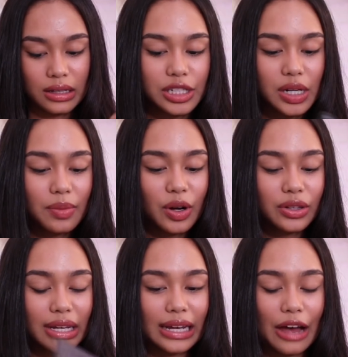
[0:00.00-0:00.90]
Actually,
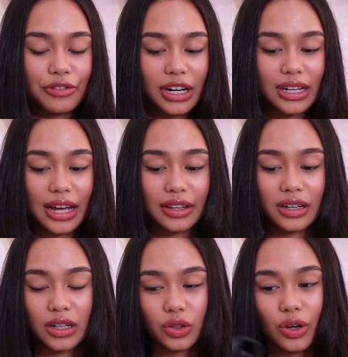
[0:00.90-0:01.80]
meron din caviar
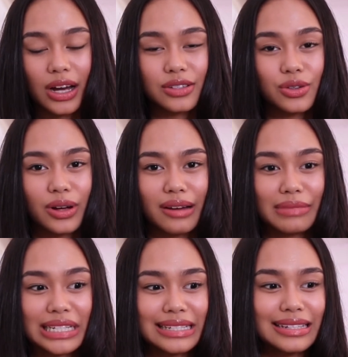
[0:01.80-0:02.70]
leather nito. Kaso
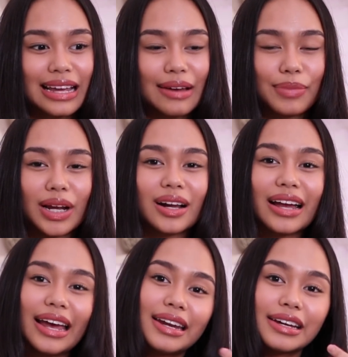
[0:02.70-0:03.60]
nga, mas
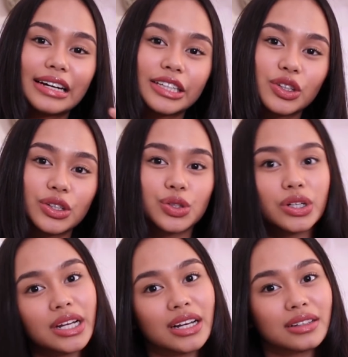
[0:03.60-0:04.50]
parang elegant yung
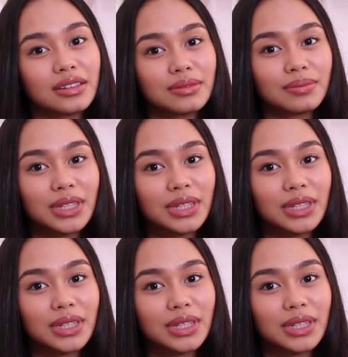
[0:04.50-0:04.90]
itsura ng